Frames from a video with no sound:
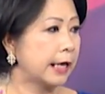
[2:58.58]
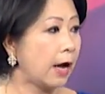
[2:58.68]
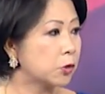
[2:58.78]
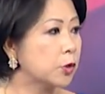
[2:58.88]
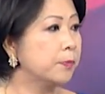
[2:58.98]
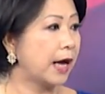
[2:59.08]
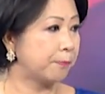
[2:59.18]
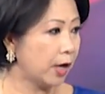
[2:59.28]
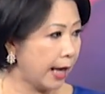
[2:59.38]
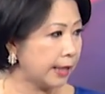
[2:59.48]
uh, sum
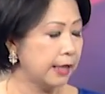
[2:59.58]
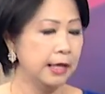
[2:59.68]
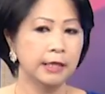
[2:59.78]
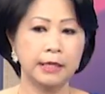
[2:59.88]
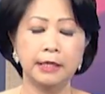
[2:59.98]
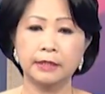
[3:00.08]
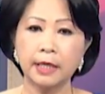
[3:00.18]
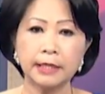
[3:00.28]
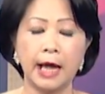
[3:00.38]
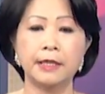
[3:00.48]
carbonat thì
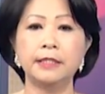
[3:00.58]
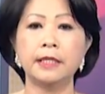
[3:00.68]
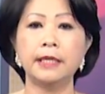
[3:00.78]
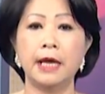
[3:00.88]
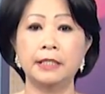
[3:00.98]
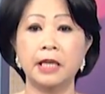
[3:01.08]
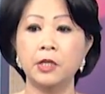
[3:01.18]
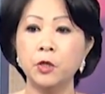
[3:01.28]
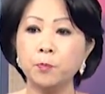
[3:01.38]
tất cả những chất này sẽ giúp